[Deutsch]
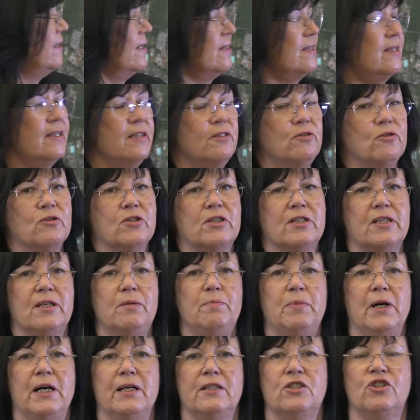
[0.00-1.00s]
des
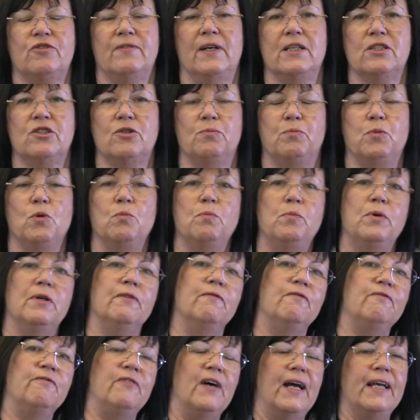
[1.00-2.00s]
Industrieparks Schwarze
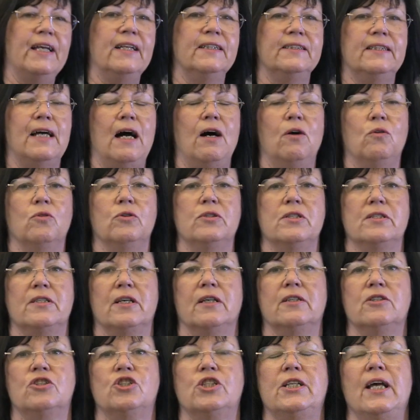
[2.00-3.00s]
Pumpe, weil da
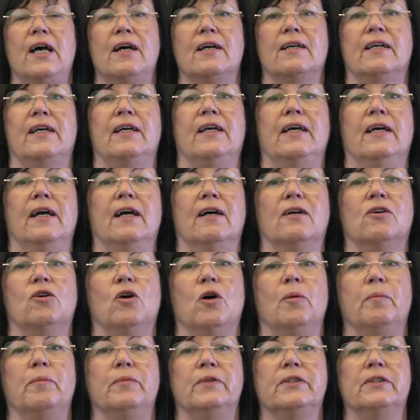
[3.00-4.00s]
unsere Stärke
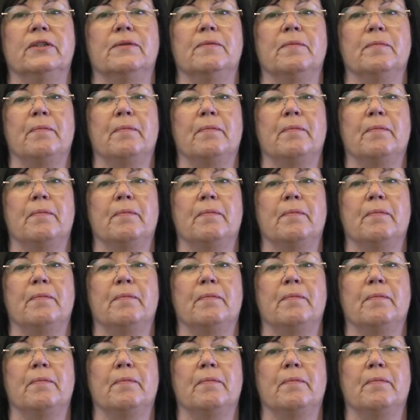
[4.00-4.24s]
herkommt.